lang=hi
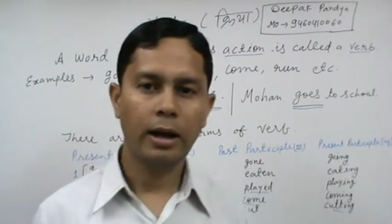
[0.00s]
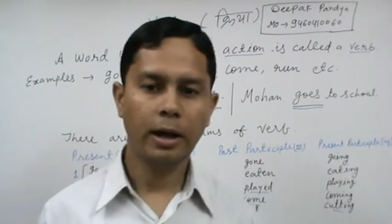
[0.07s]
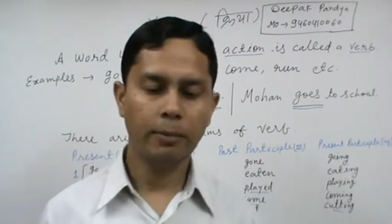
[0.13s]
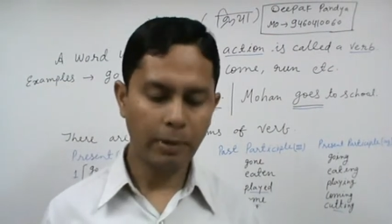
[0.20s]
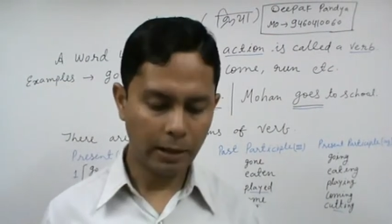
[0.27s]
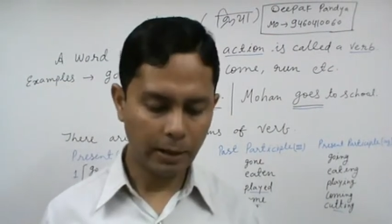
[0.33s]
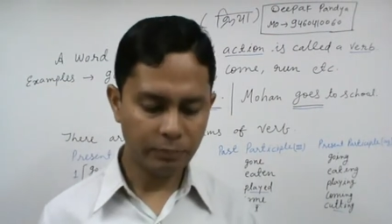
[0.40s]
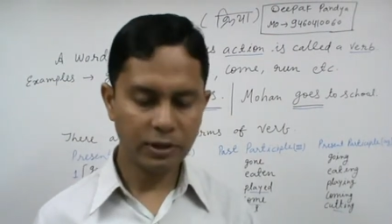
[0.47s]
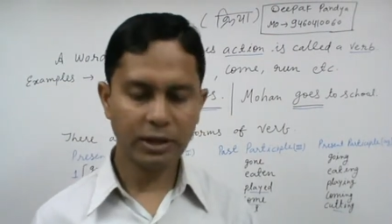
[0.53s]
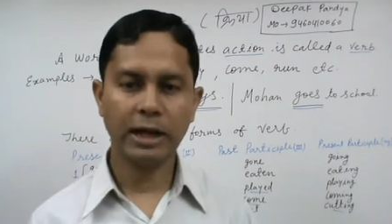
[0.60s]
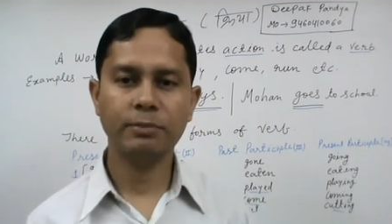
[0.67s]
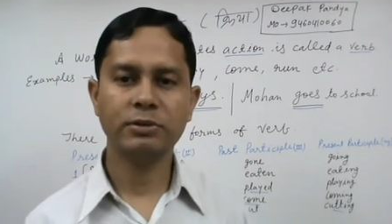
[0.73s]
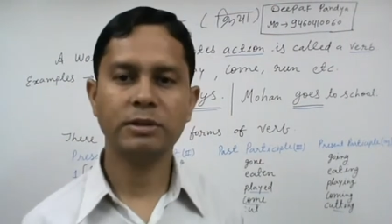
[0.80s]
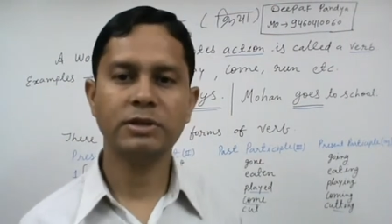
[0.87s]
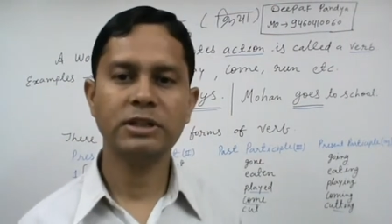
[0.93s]
अब अब तक
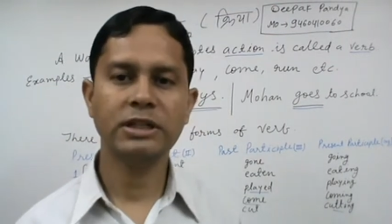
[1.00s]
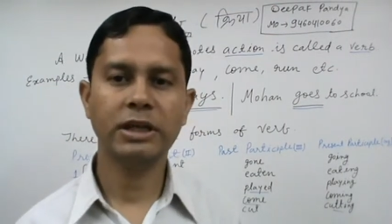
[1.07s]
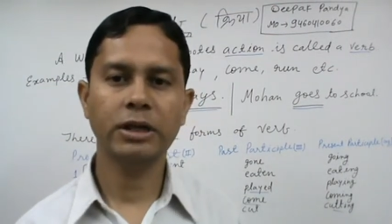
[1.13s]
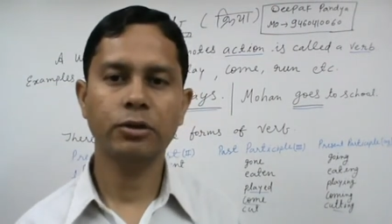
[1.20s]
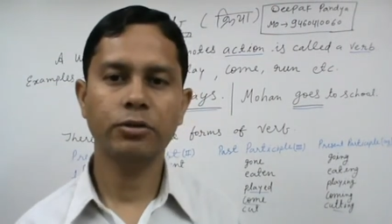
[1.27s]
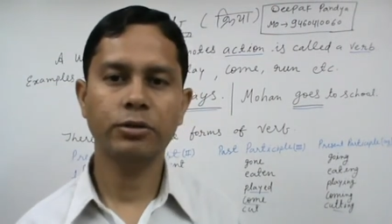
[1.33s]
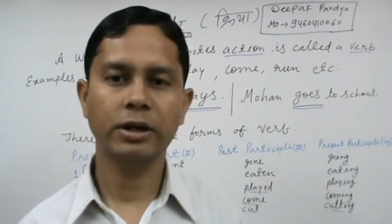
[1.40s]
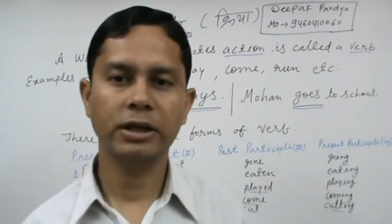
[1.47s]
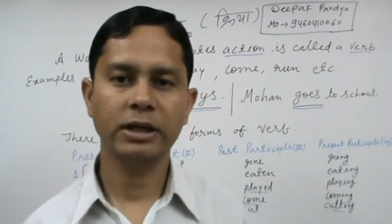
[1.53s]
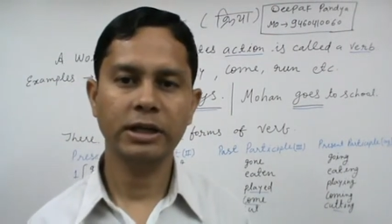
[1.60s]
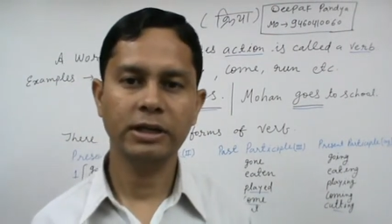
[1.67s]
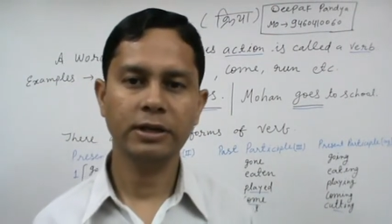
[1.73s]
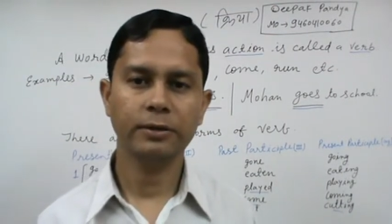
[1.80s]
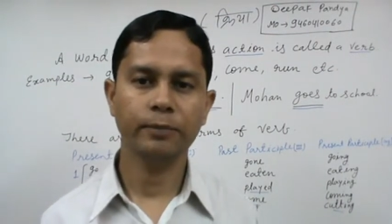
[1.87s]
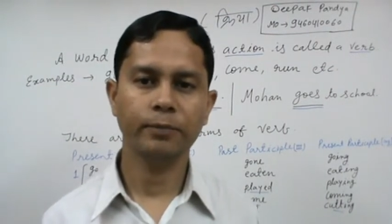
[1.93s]
आप समझ गए होंगे कि
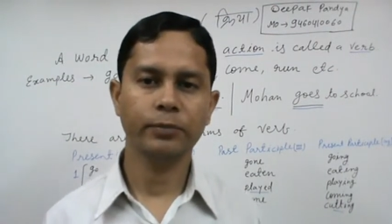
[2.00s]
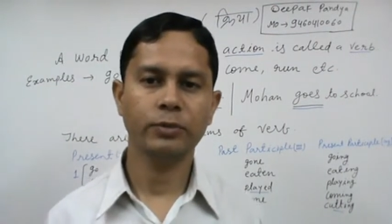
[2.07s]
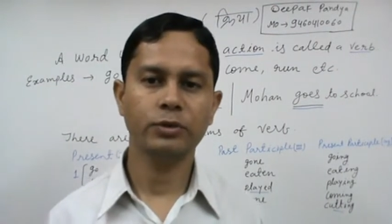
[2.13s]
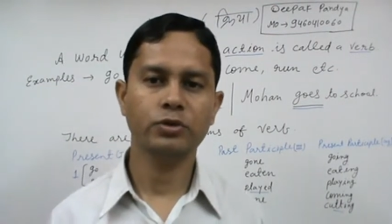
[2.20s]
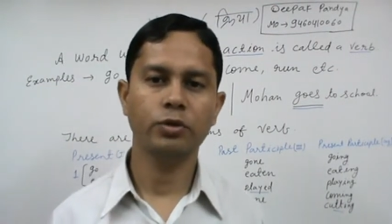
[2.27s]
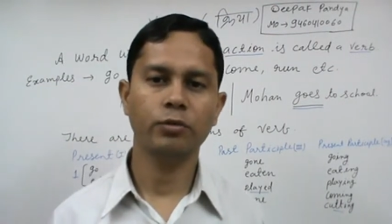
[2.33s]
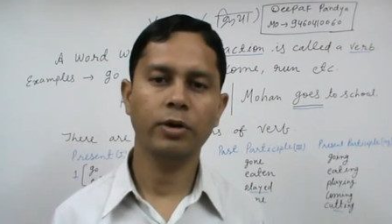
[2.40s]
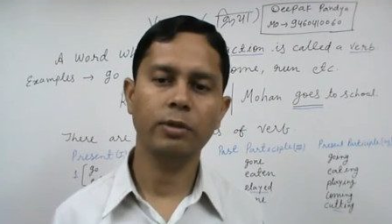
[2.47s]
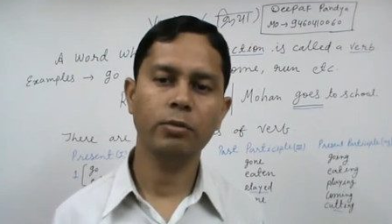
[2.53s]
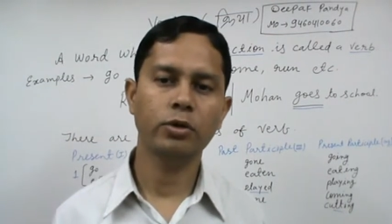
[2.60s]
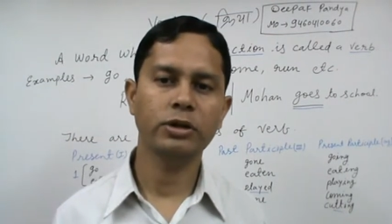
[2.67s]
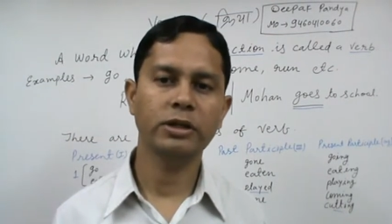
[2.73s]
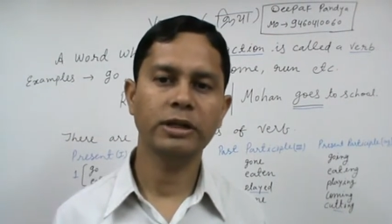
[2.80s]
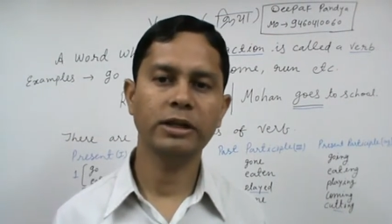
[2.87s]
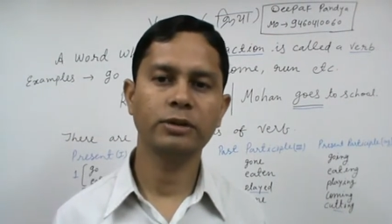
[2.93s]
जो वर्ब
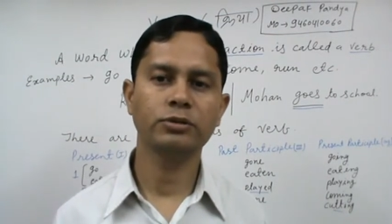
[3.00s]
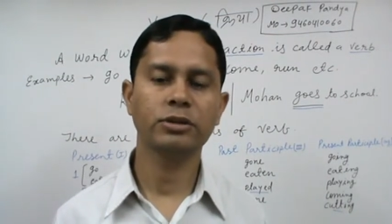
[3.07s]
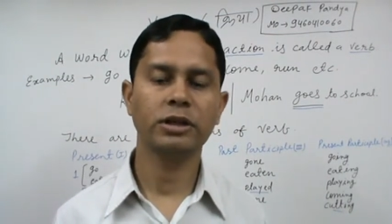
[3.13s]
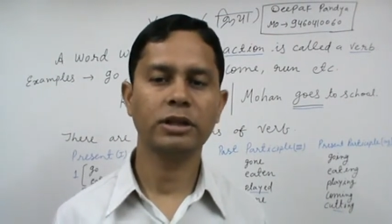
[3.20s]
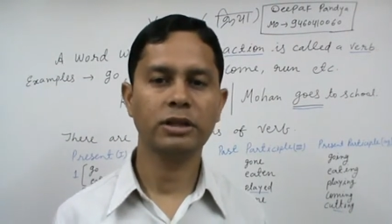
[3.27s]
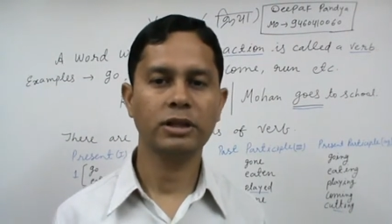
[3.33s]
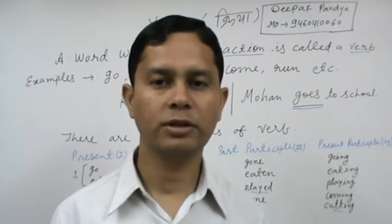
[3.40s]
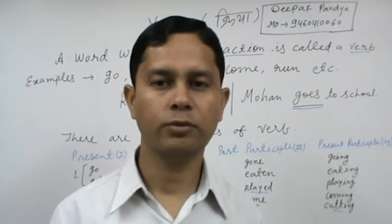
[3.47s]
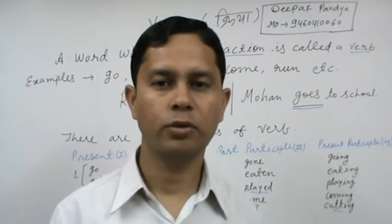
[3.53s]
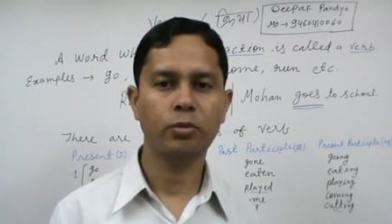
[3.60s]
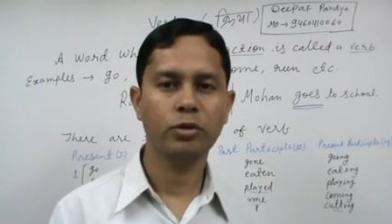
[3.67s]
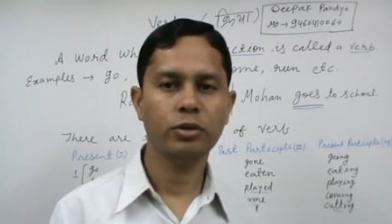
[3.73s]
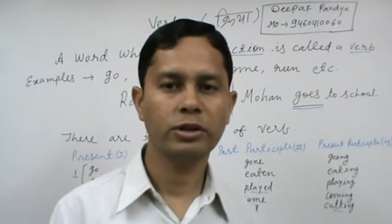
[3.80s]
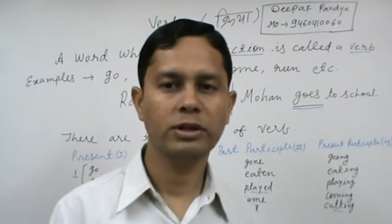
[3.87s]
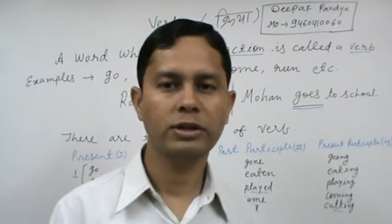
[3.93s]
होती है उसकी कितनी फॉर्म
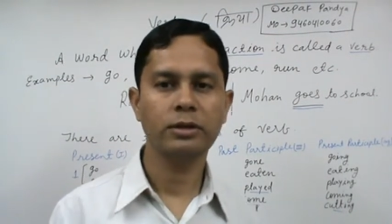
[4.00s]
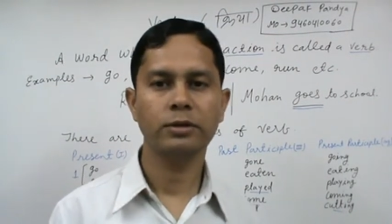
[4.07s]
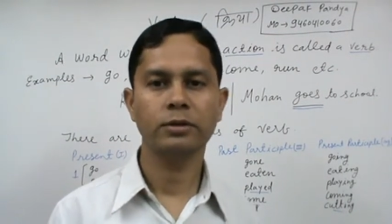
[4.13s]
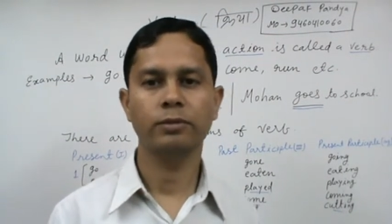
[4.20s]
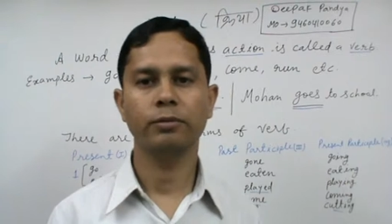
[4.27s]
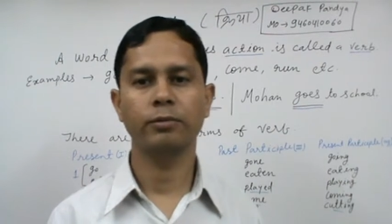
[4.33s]
होती है